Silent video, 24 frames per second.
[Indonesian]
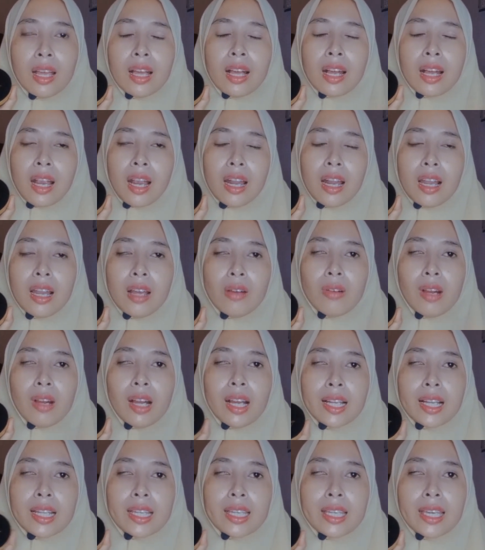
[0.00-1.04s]
kalau
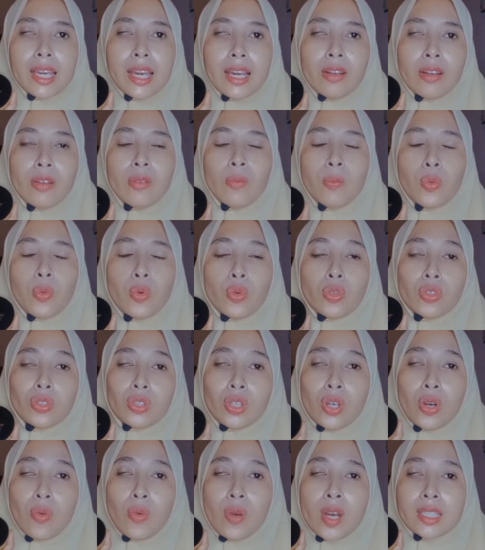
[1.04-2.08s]
kalian
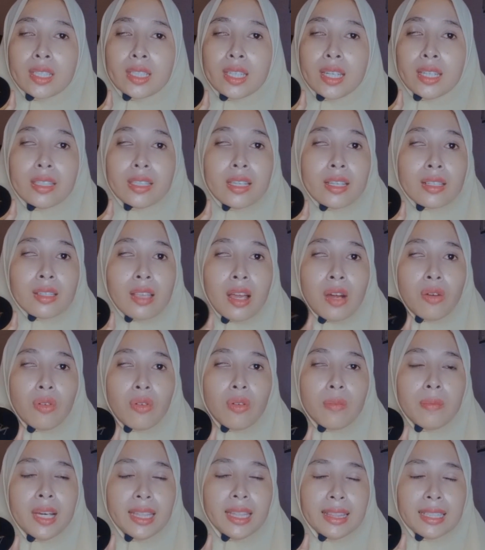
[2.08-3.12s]
punya wajahnya sawo
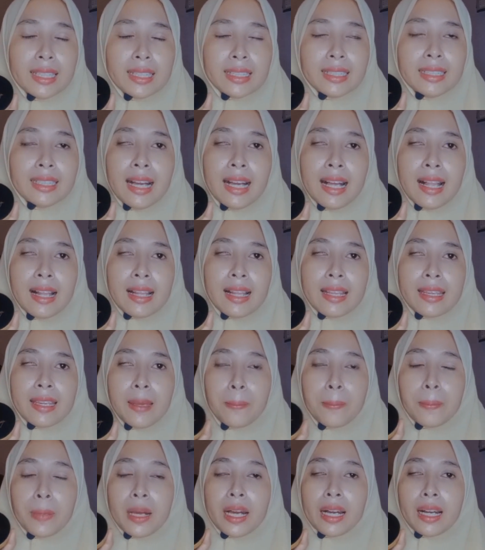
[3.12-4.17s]
mateng
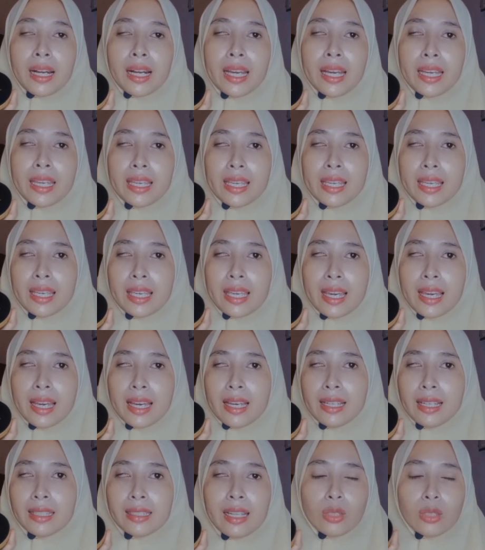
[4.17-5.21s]
kalian pakai
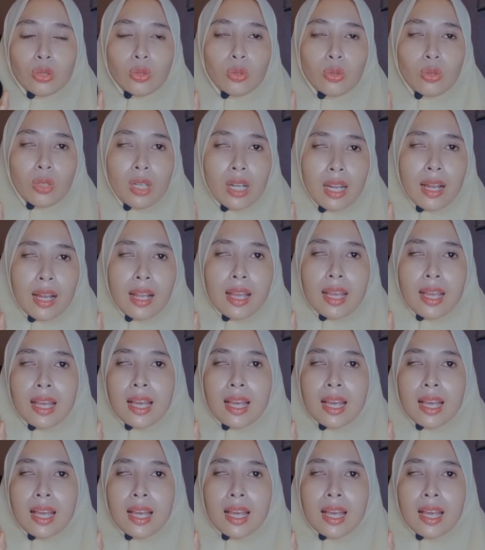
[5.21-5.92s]
yang natural